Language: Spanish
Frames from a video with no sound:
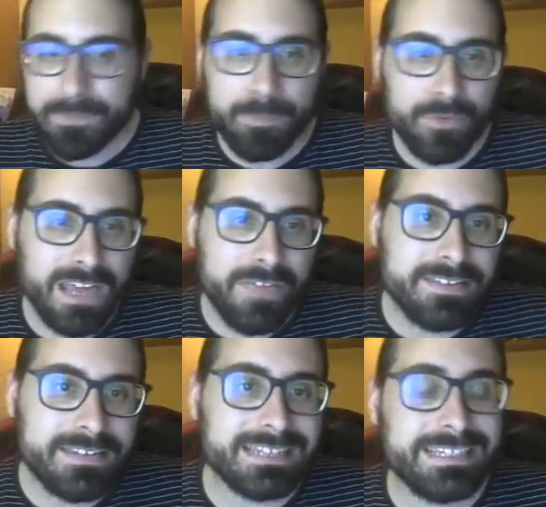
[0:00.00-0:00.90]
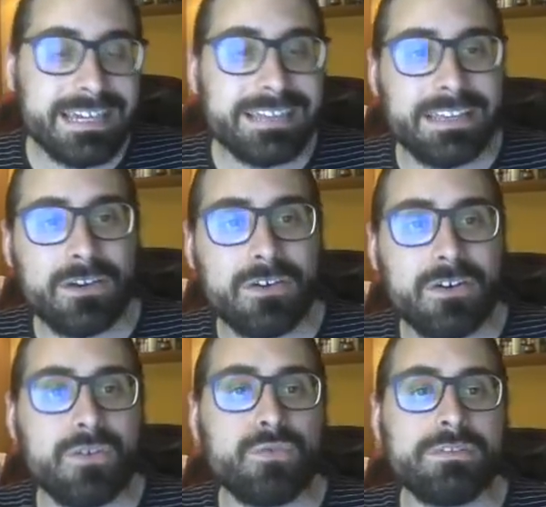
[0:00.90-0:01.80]
Podría decirse que sí que
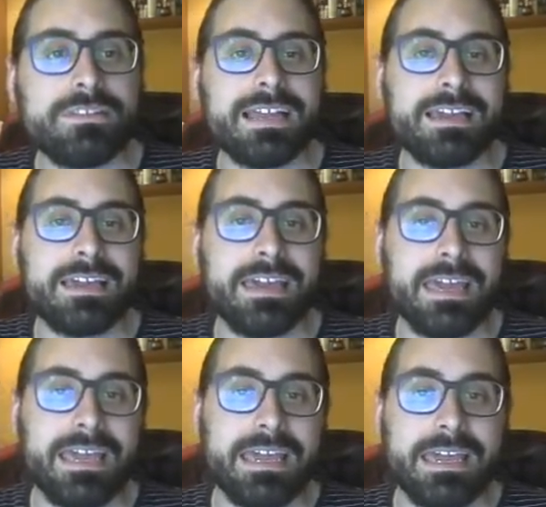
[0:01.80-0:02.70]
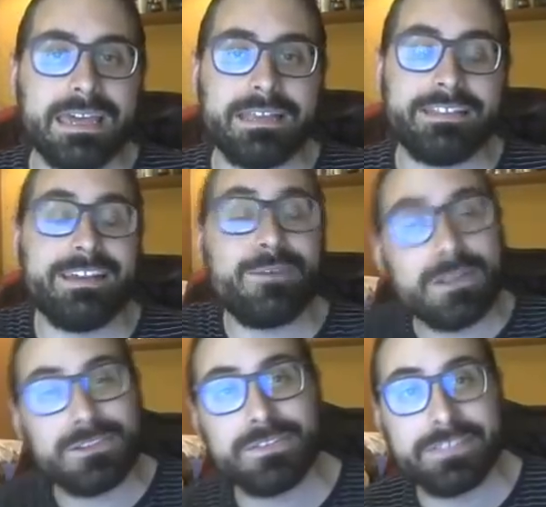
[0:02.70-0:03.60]
tengo un tanque de
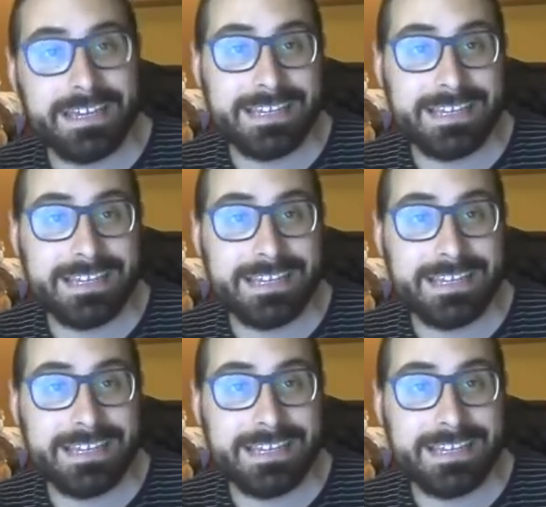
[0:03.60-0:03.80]
4